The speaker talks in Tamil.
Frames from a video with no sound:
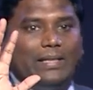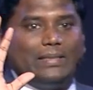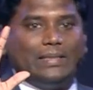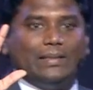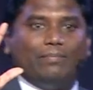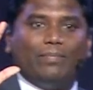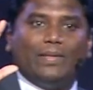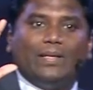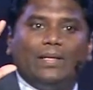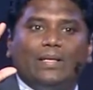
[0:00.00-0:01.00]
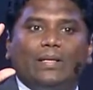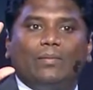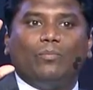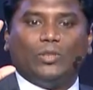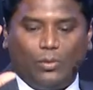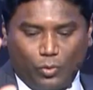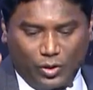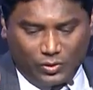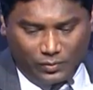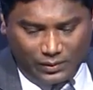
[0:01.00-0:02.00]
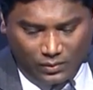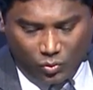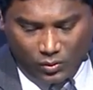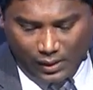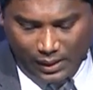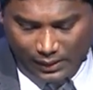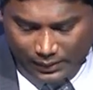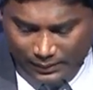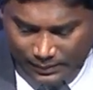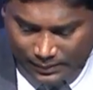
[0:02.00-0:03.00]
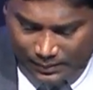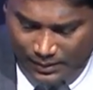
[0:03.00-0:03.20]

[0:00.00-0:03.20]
மாறிடுச்சு முதல் முக்கியத்துவம் எதுக்கு கொடுக்குறாங்கன்றது